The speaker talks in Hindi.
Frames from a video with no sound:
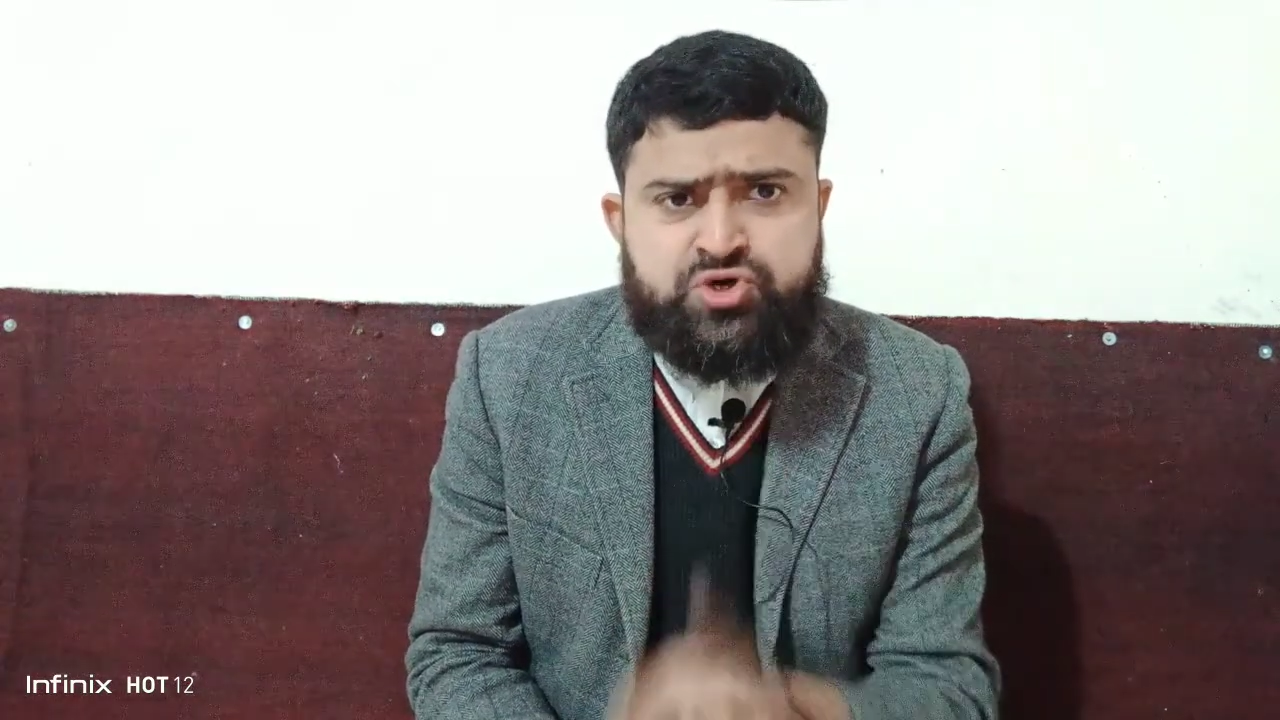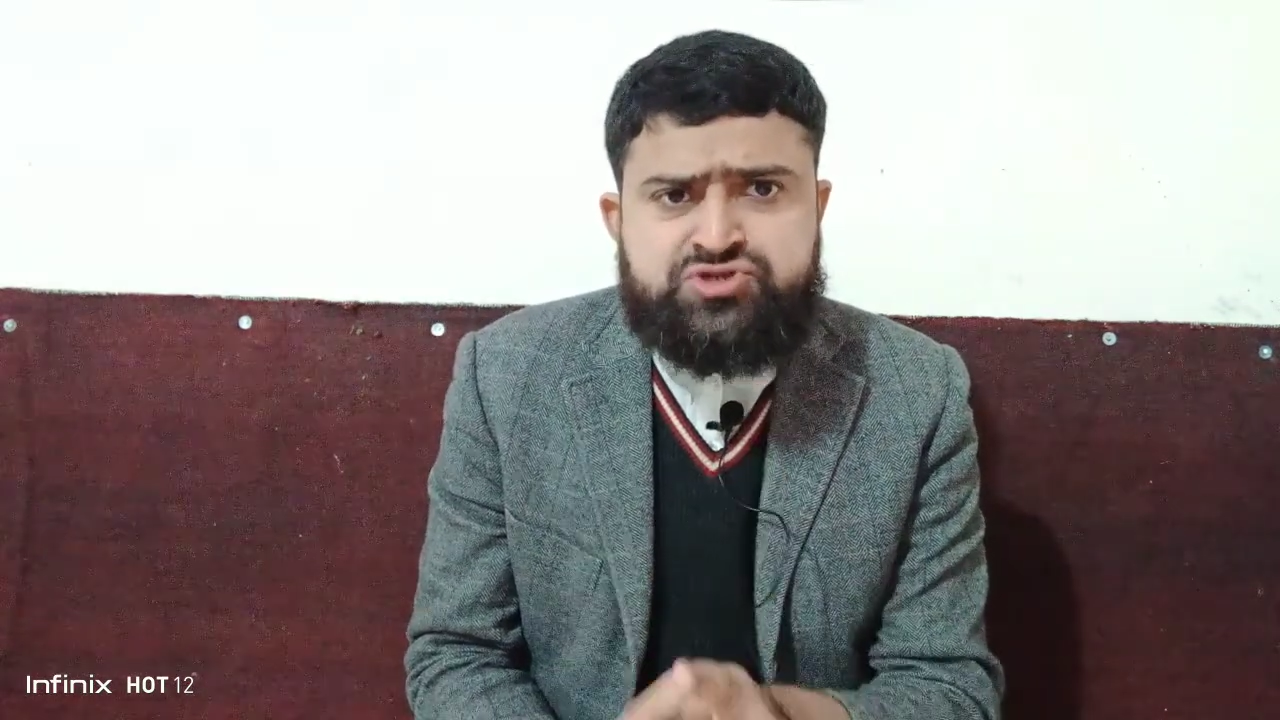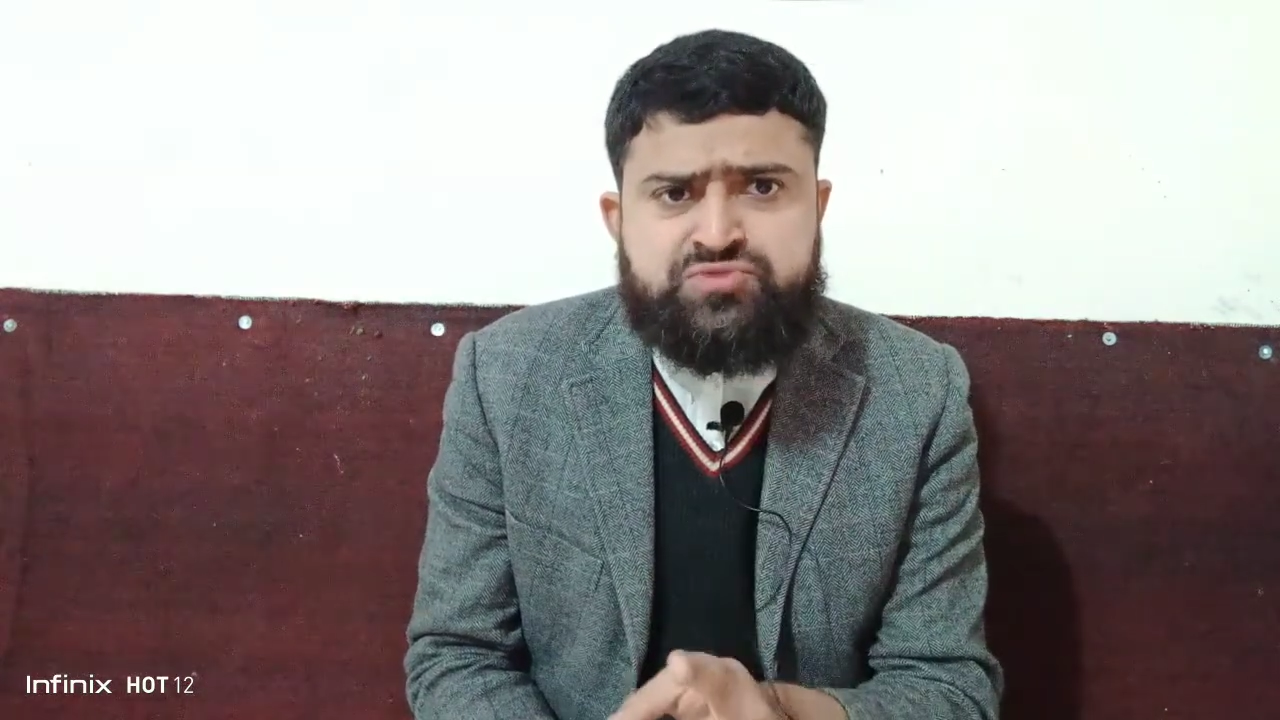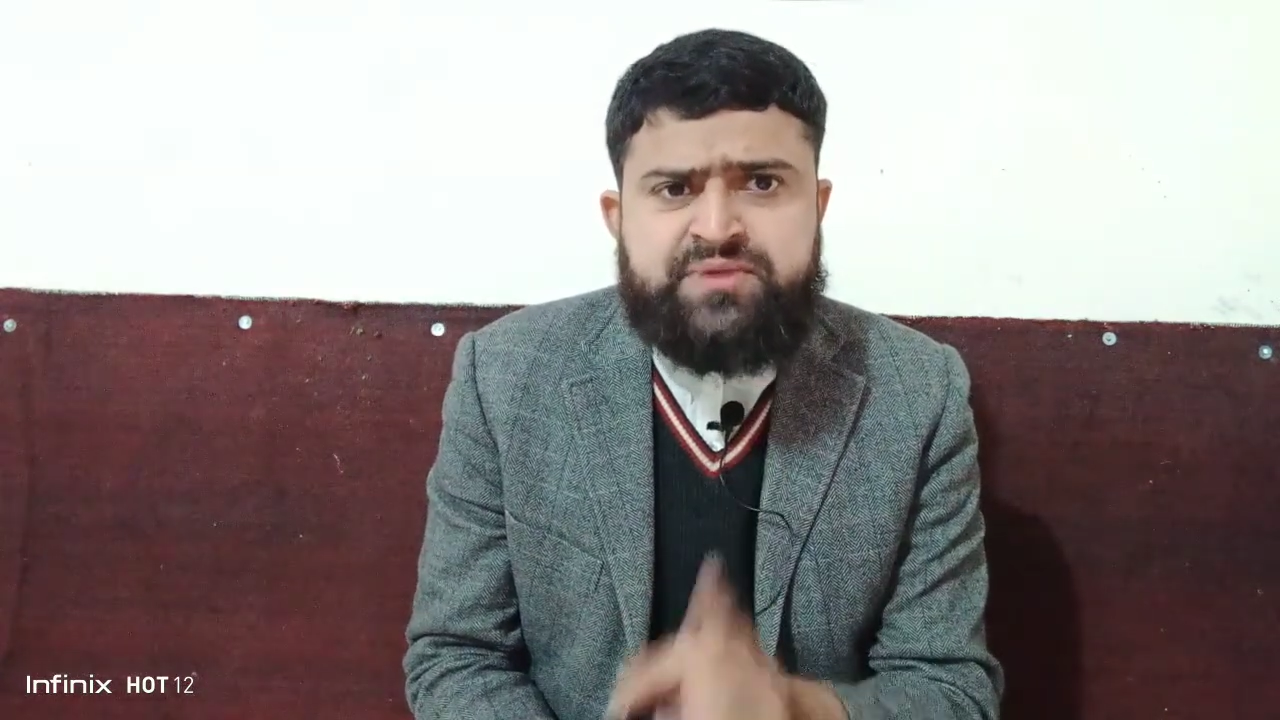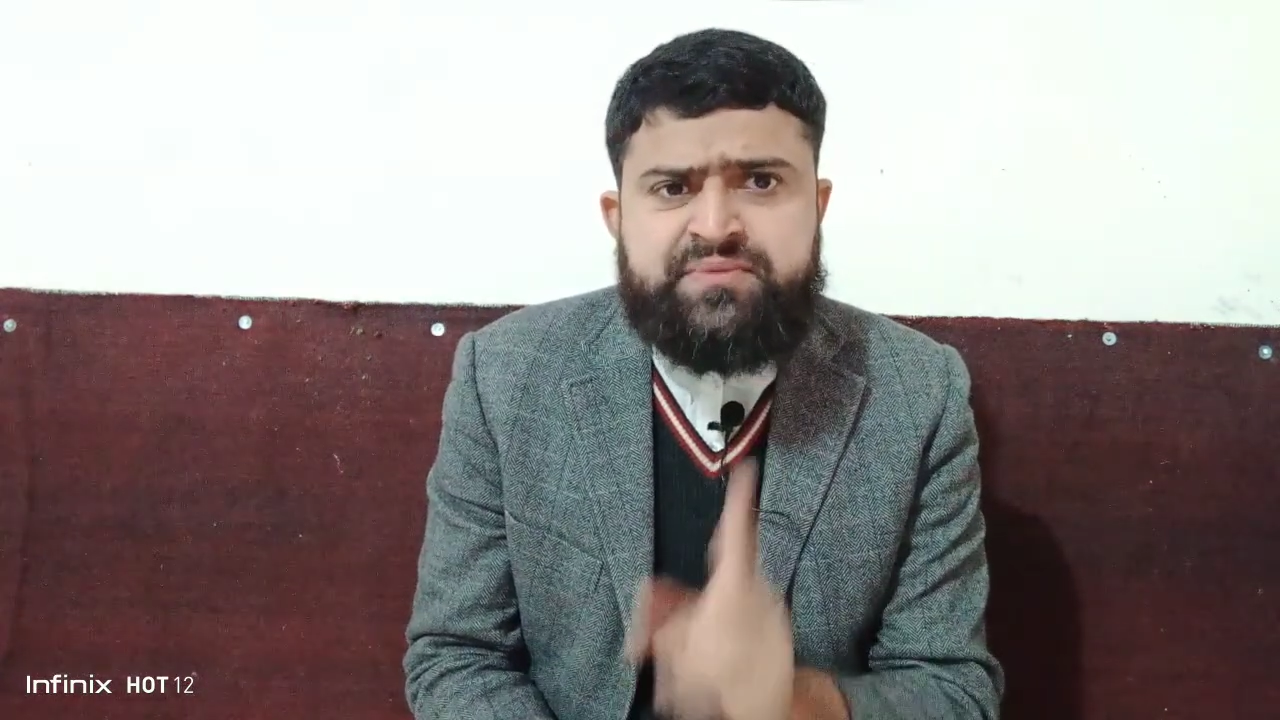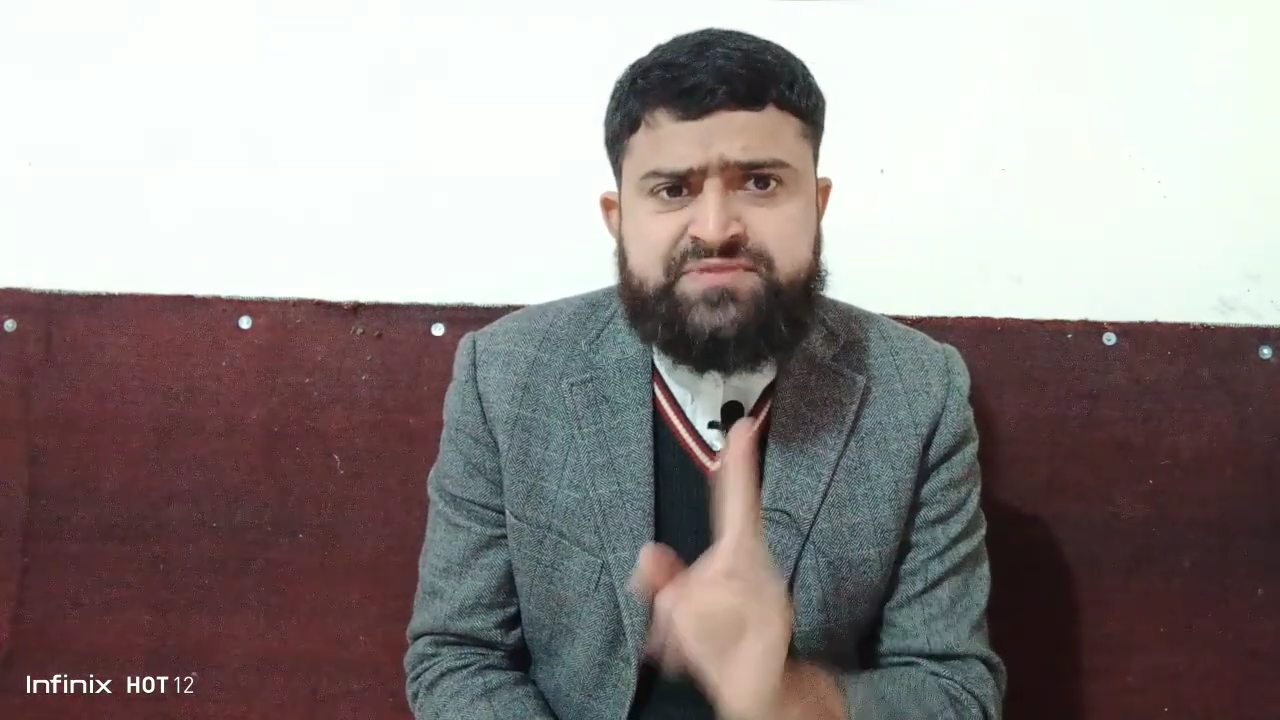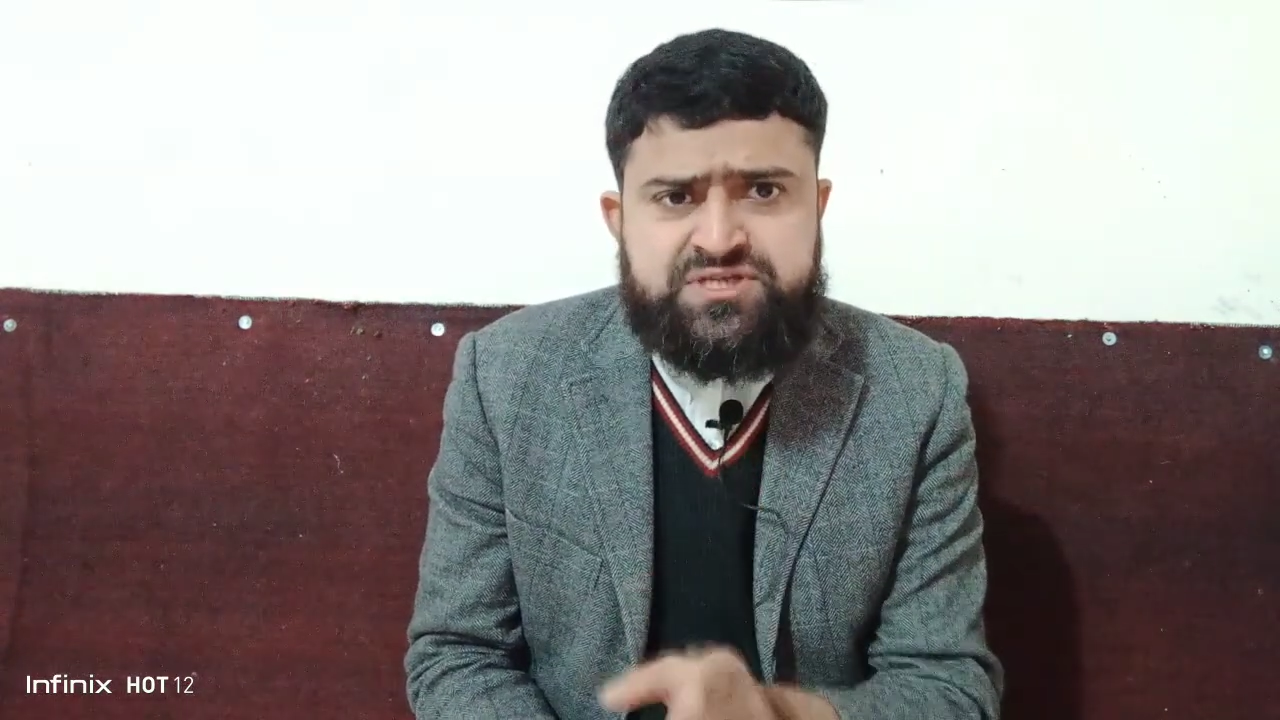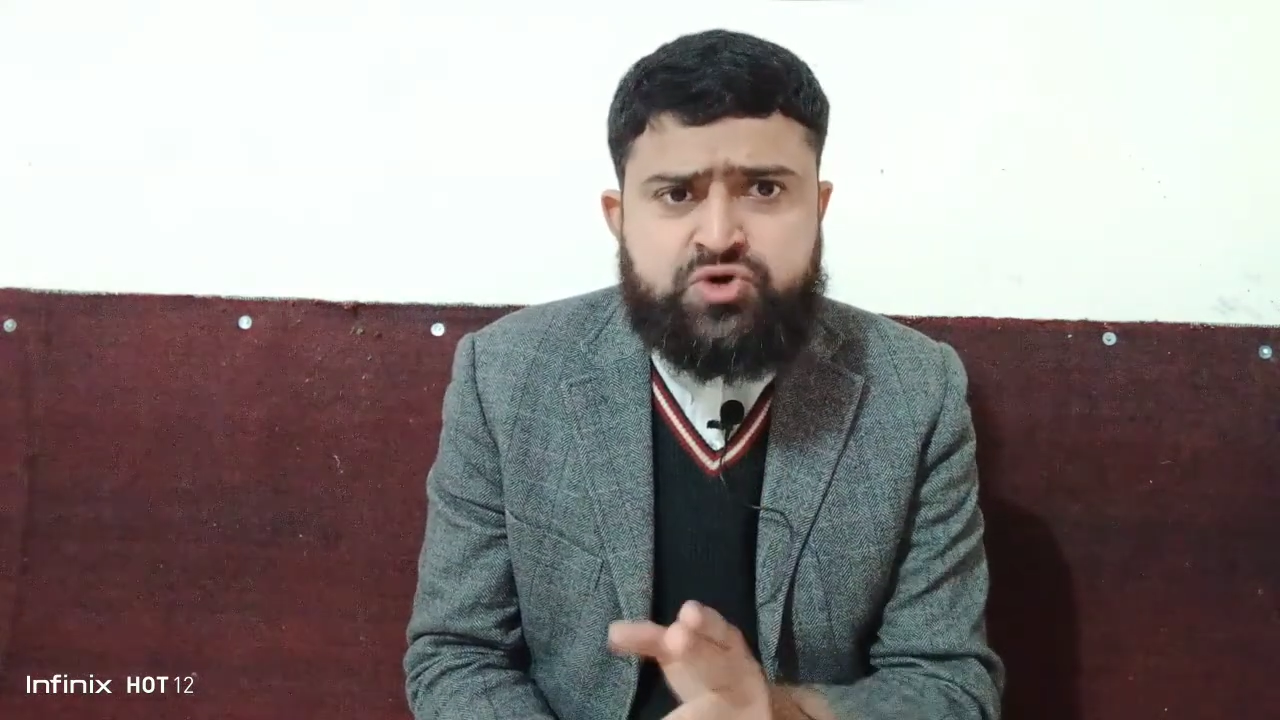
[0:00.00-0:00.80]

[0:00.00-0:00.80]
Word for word: दो सूबों में मजीद